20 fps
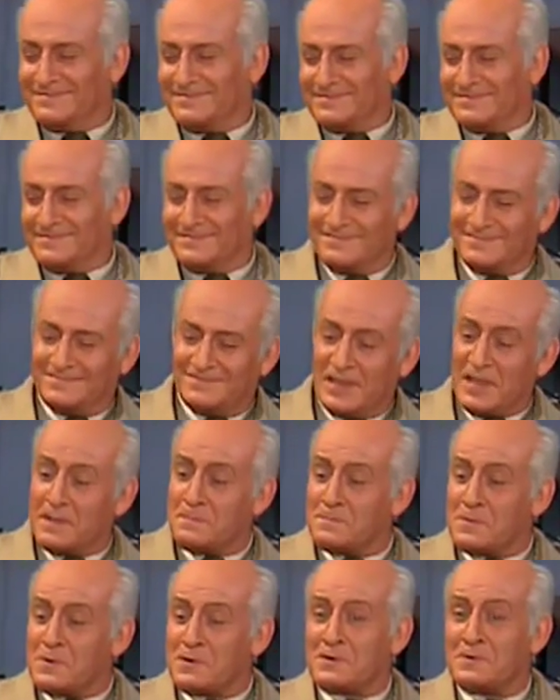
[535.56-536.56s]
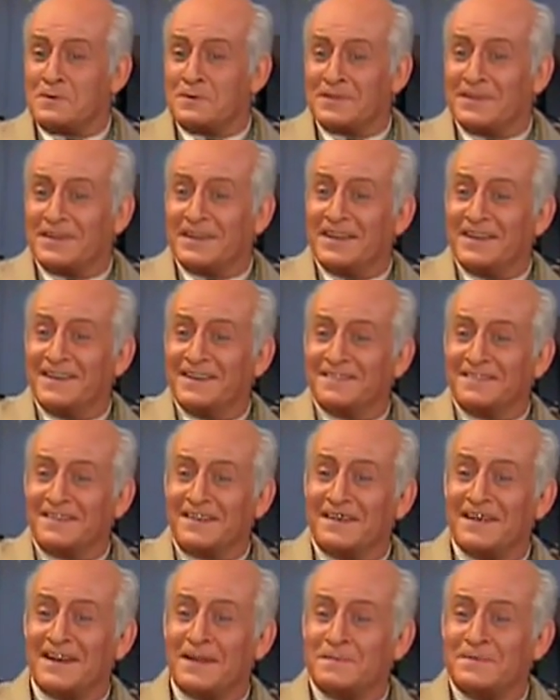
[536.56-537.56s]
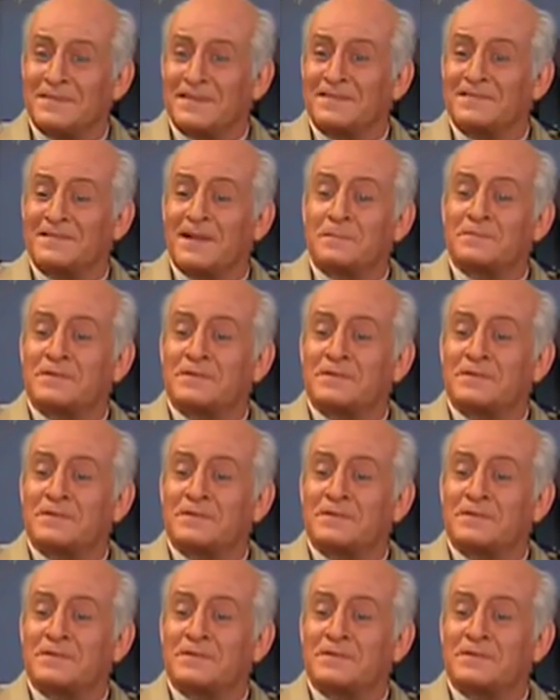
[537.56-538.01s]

Mm, il me manque le thé, vous savez, la petite, la